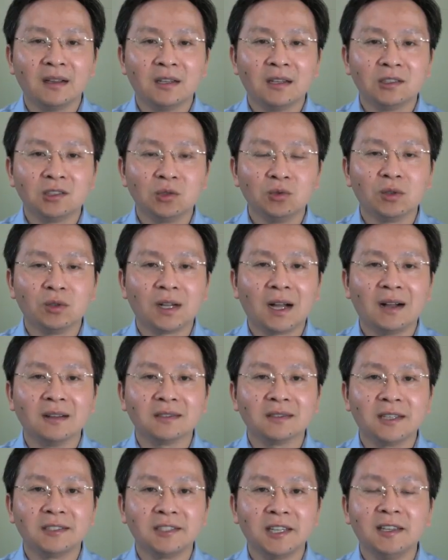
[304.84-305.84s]
周永
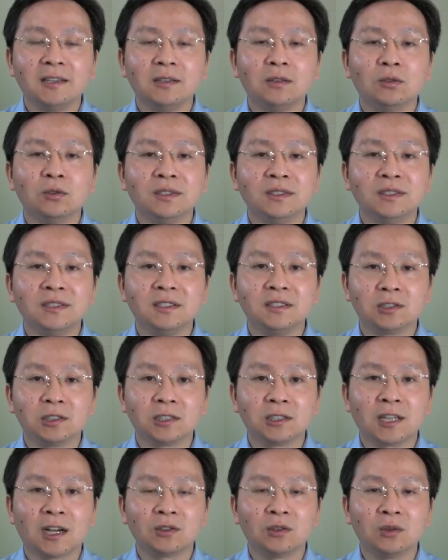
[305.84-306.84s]
康在这一轮竞
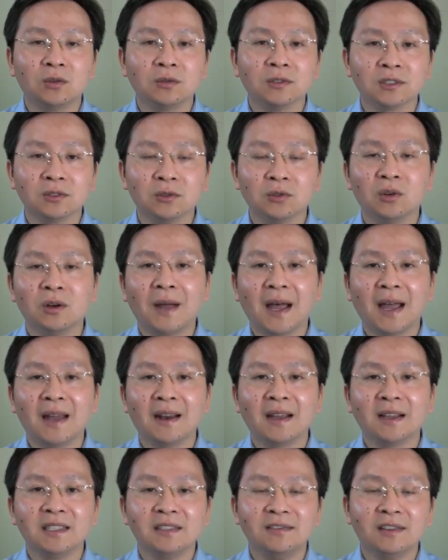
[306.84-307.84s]
争当中是落败
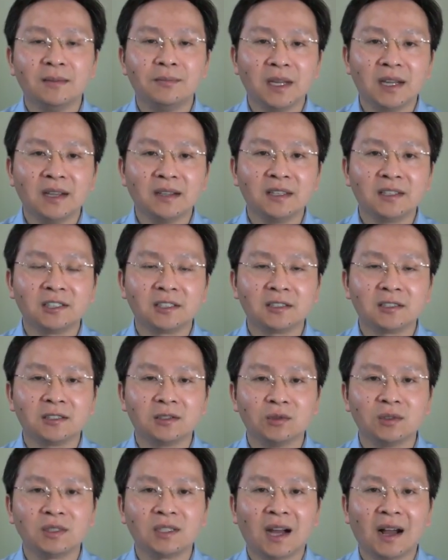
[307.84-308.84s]
了，因为别的政
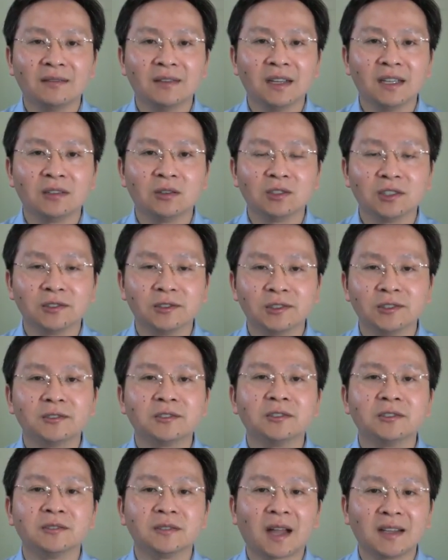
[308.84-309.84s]
治局常委都是支
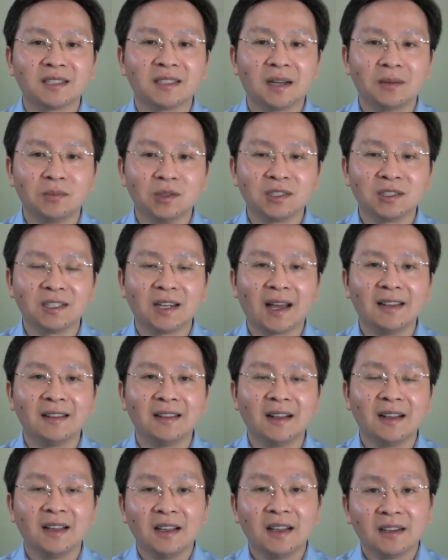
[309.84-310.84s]
持拿下薄熙来
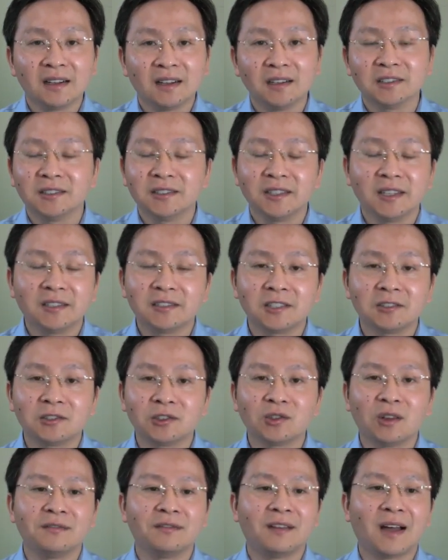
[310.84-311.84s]
的，可是这个事儿
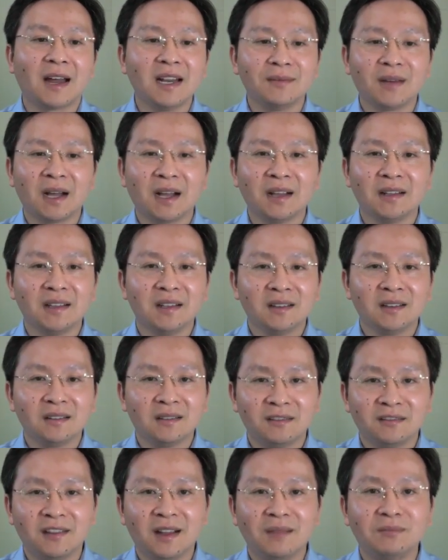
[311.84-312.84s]
算完了吗？
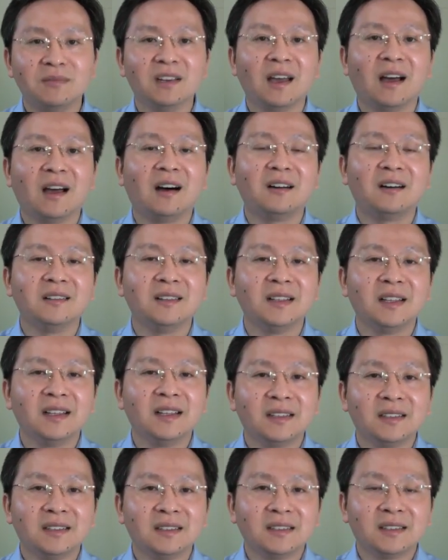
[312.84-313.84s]
完不了，
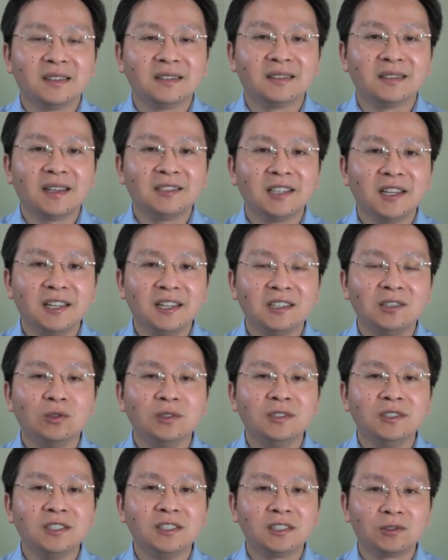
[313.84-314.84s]
呃，在这一
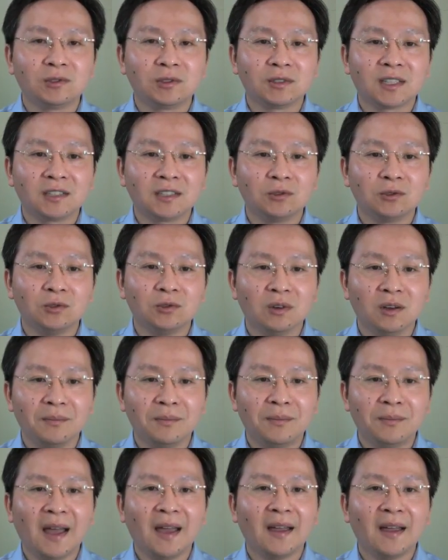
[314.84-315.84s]
轮竞争当中落
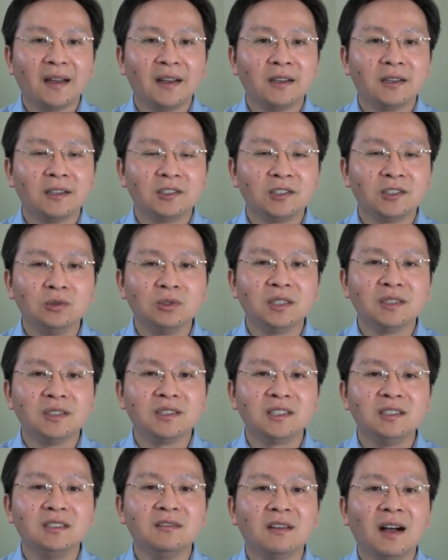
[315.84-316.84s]
败。周的
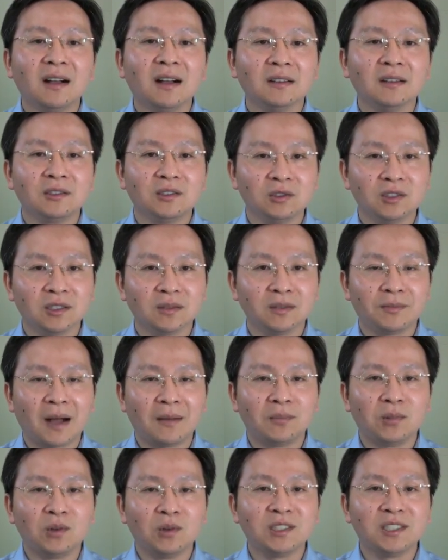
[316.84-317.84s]
希望就是
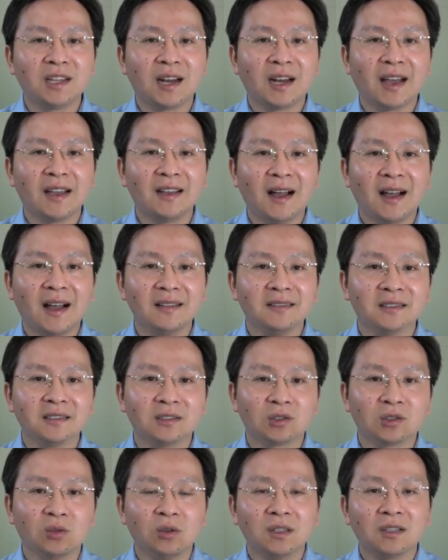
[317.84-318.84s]
把薄熙来的案子
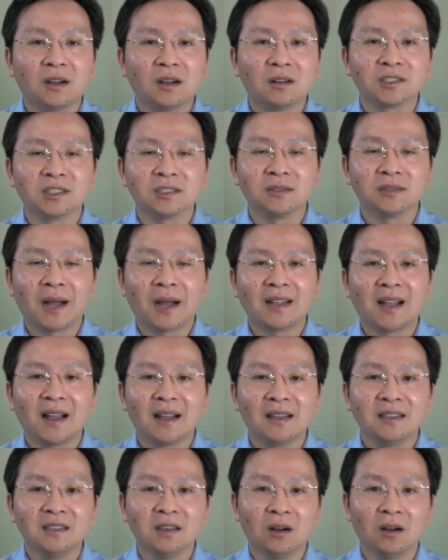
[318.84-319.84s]
拖到十八
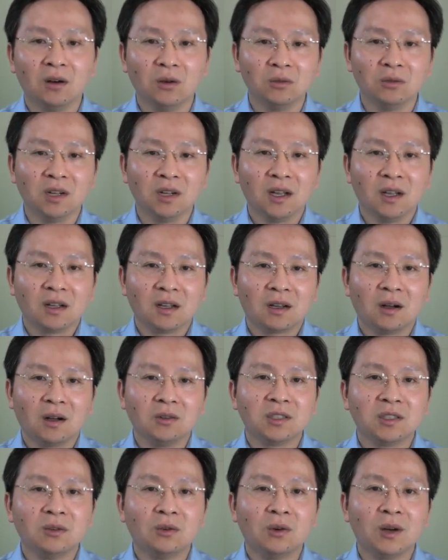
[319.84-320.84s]
大以后，高
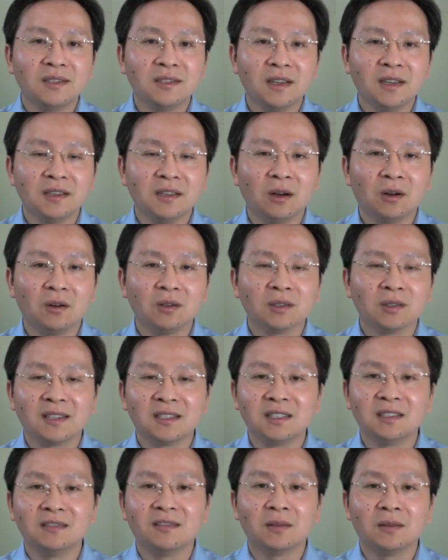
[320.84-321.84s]
层换届以后，他
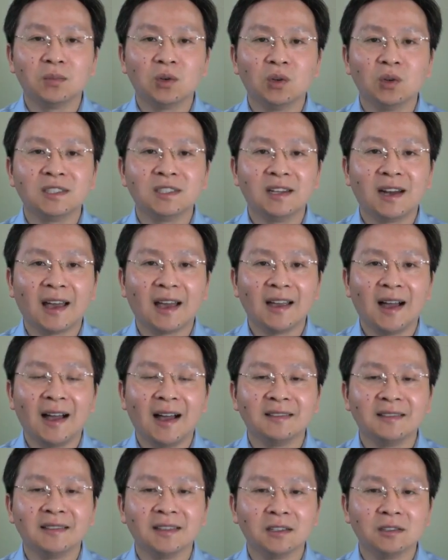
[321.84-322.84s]
希望薄熙来
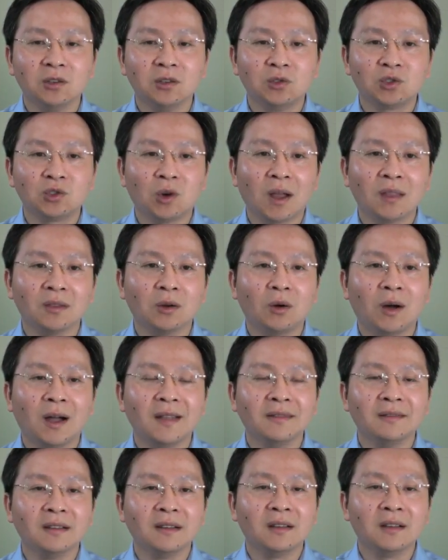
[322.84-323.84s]
案能有转
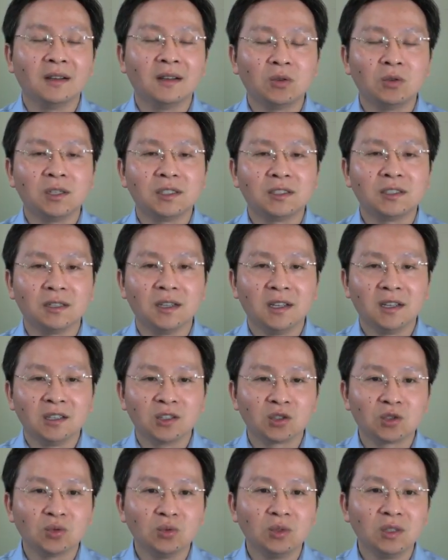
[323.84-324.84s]
圜或者
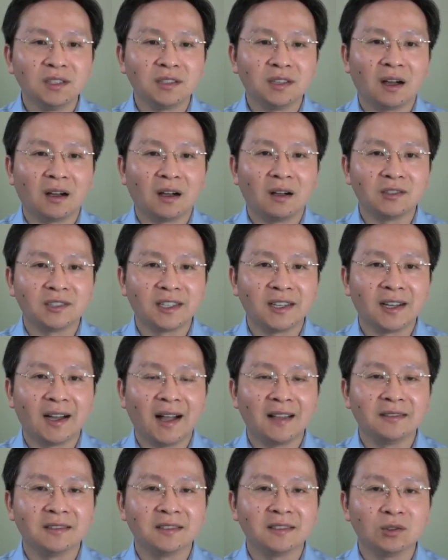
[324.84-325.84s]
缩小这个
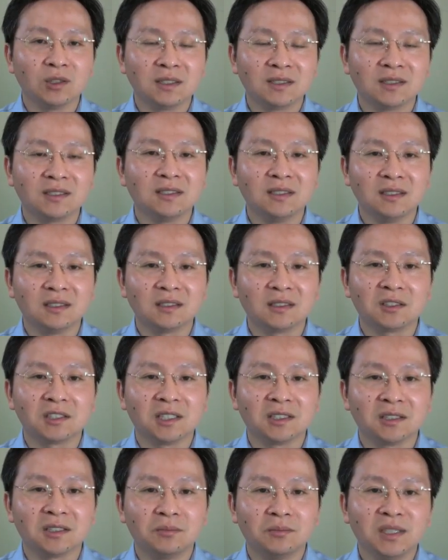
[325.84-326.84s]
案子对自己造
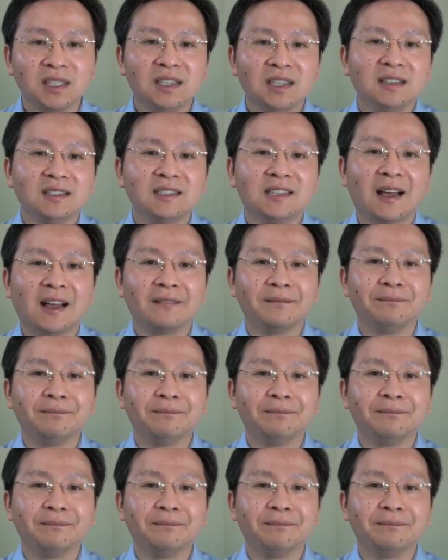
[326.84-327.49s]
成的不利影响。